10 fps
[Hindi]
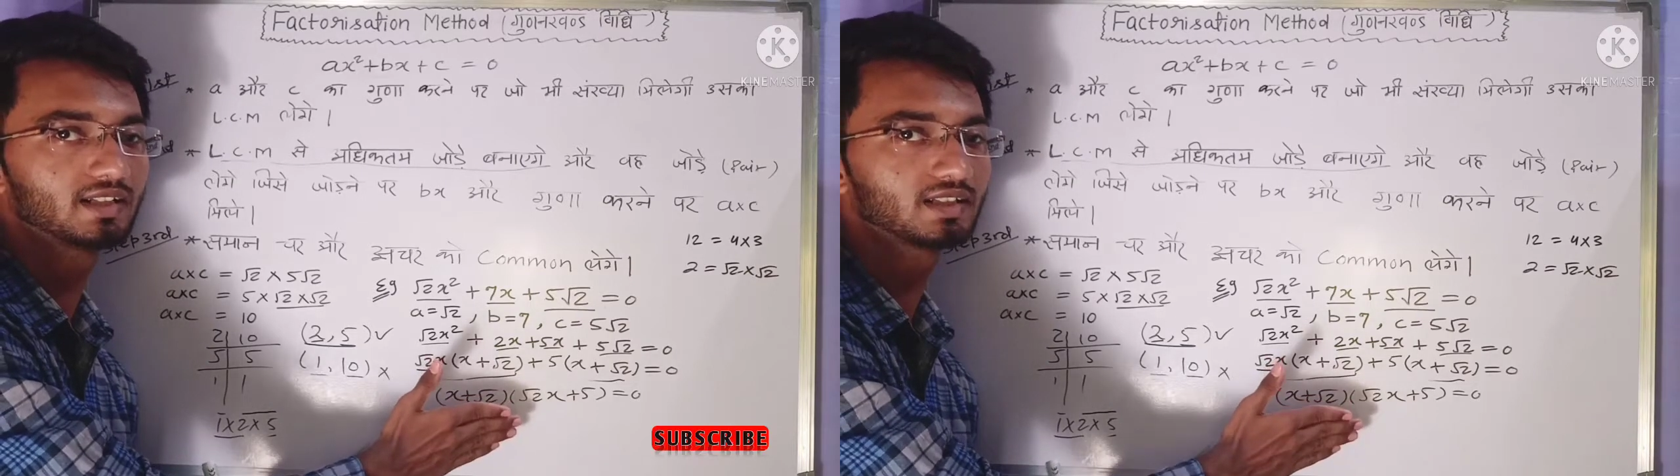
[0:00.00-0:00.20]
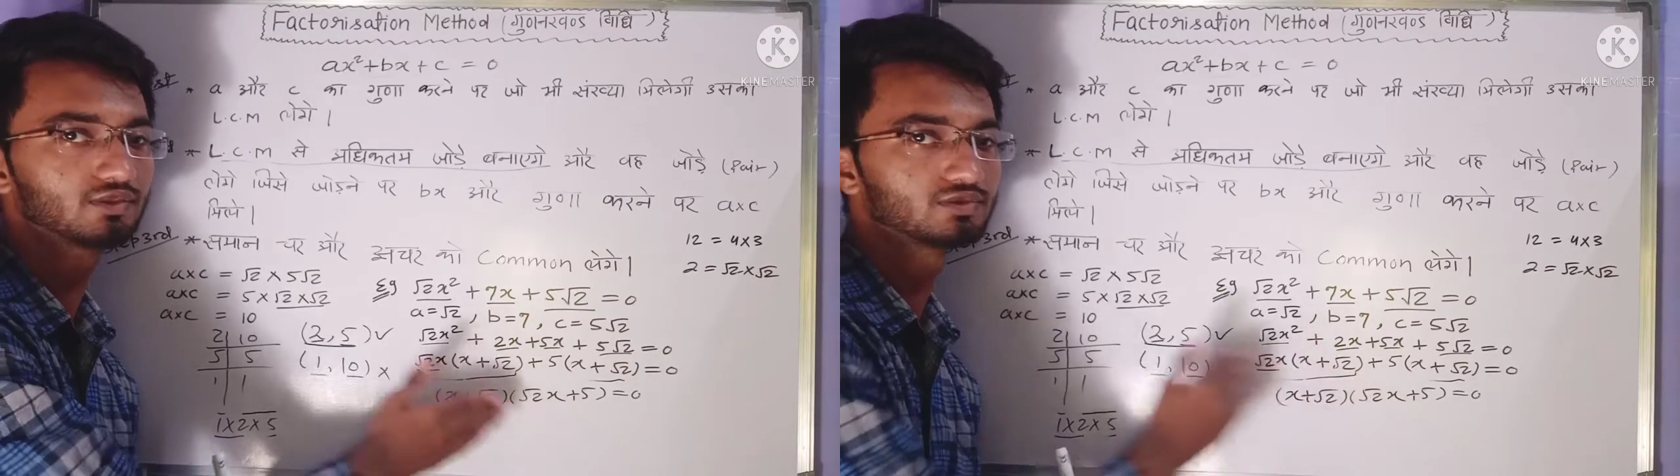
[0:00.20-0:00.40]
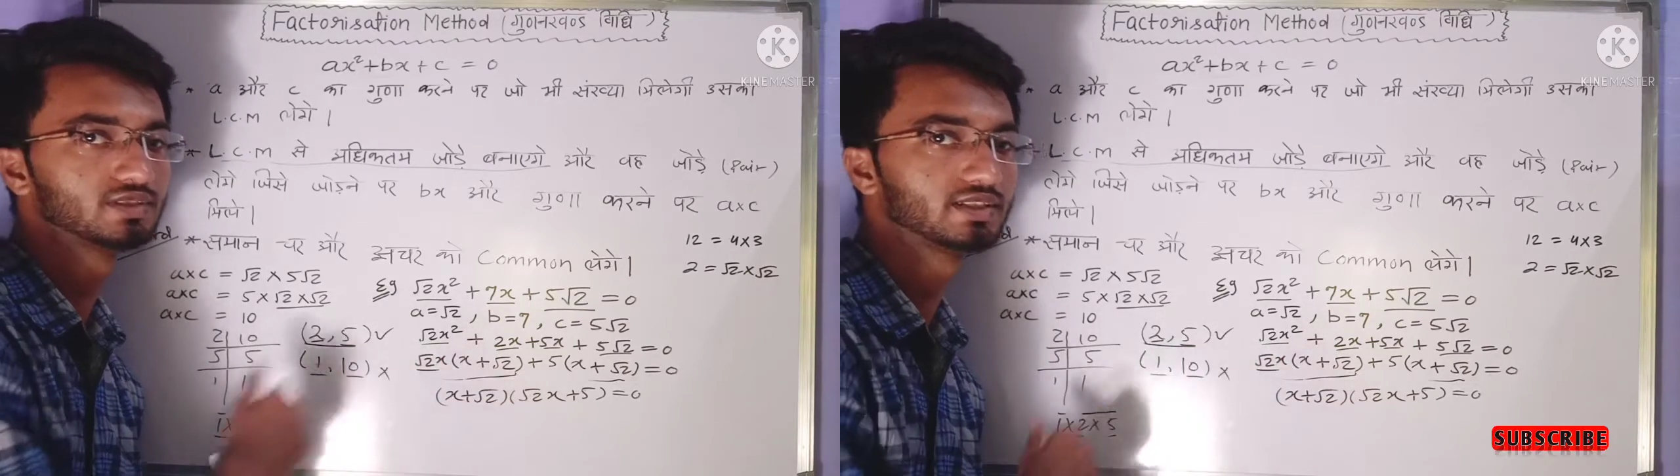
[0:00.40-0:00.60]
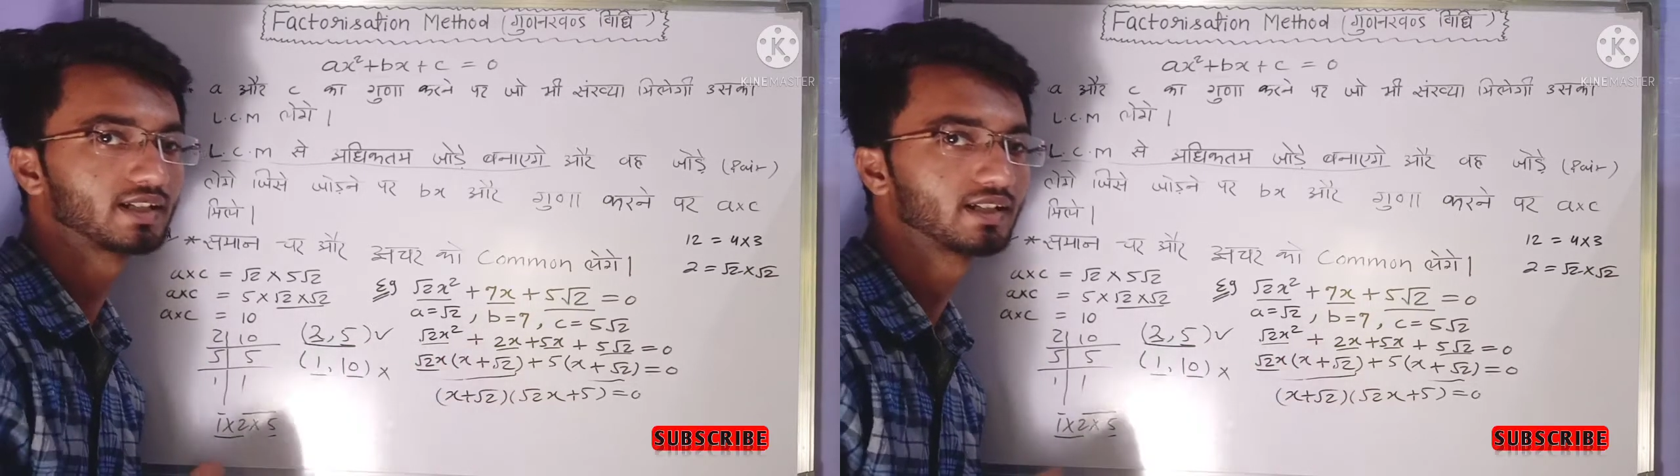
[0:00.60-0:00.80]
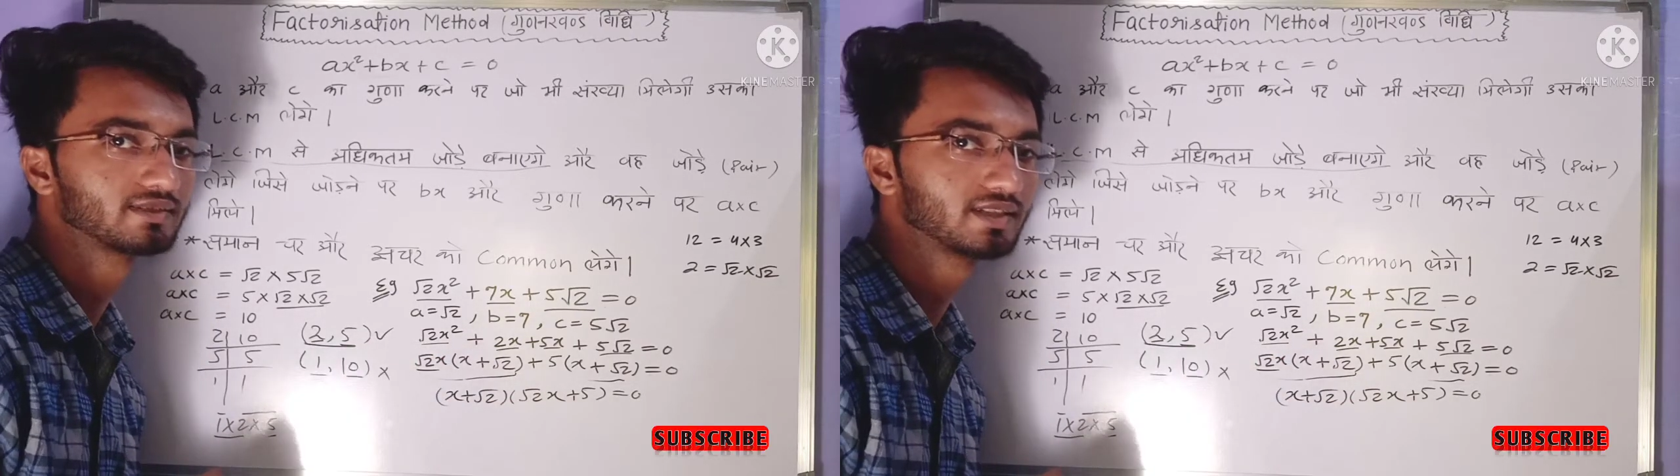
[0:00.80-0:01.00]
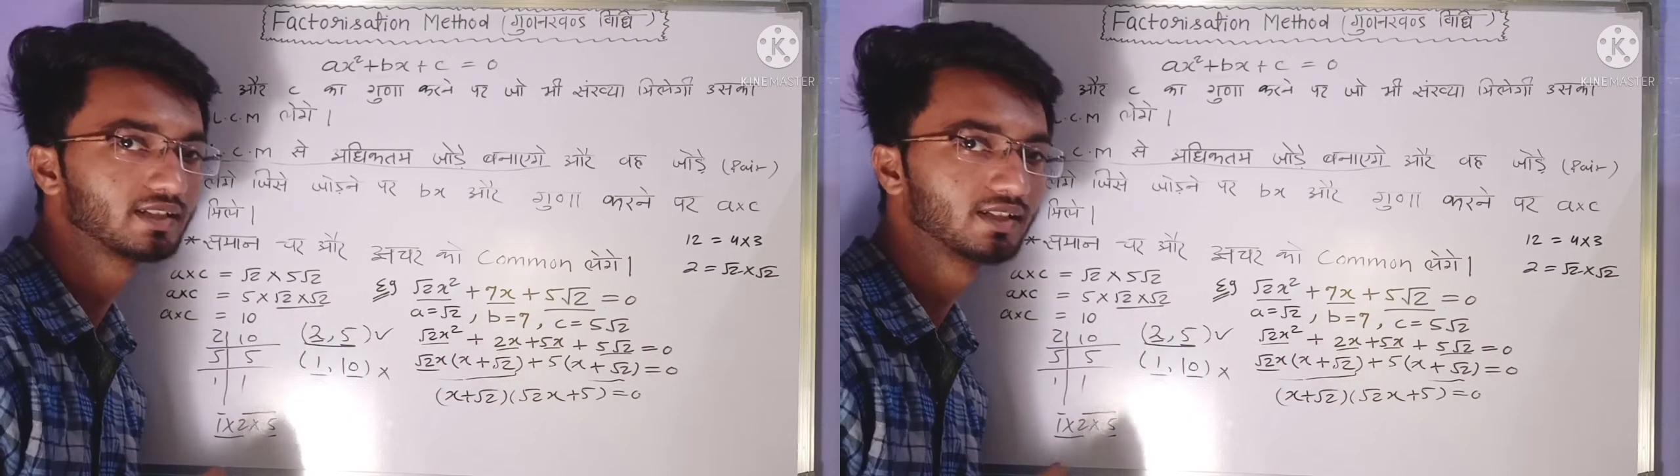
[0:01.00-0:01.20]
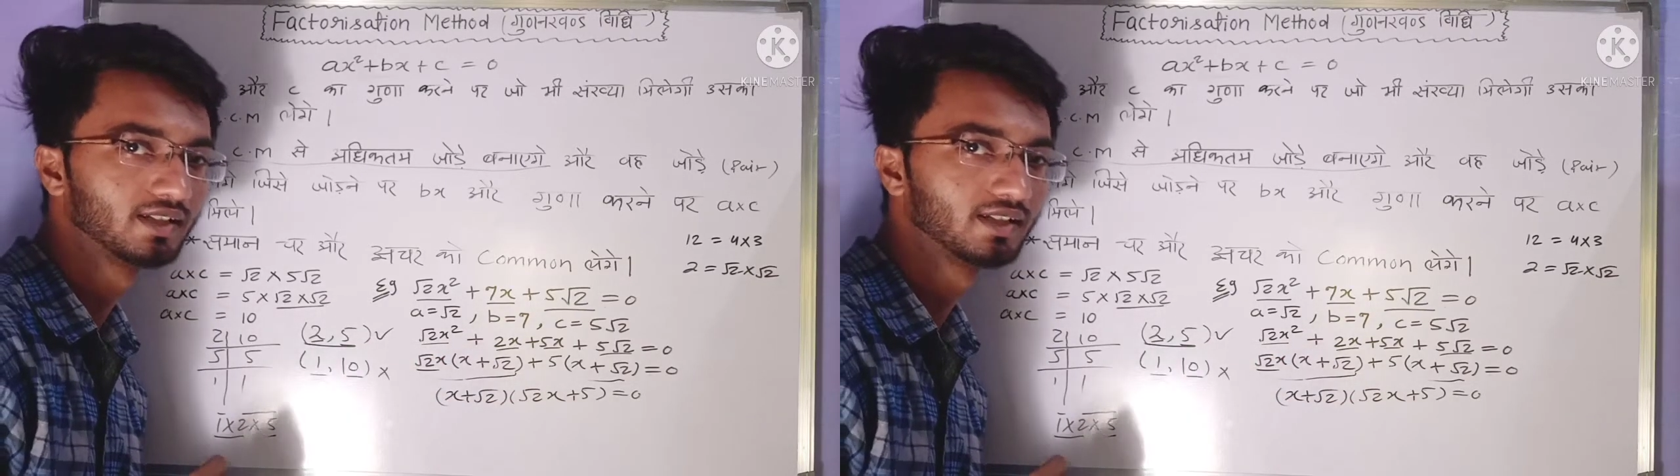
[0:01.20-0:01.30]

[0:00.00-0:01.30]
था उसी तरह से